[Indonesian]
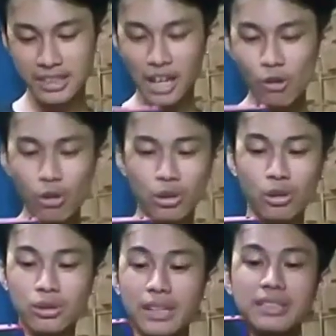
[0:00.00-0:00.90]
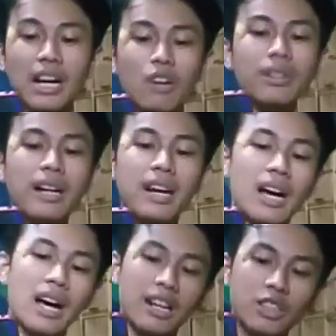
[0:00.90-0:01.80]
di Cakung, terus jadi ya. Cakung ada
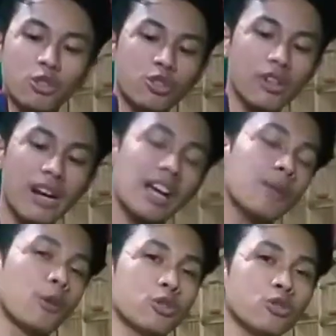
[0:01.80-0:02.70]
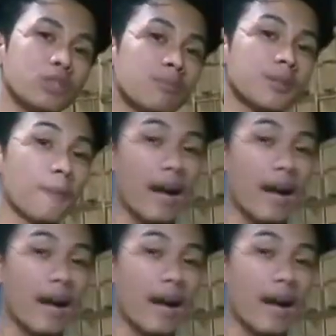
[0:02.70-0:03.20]
ada susulan lagi bosku jam 11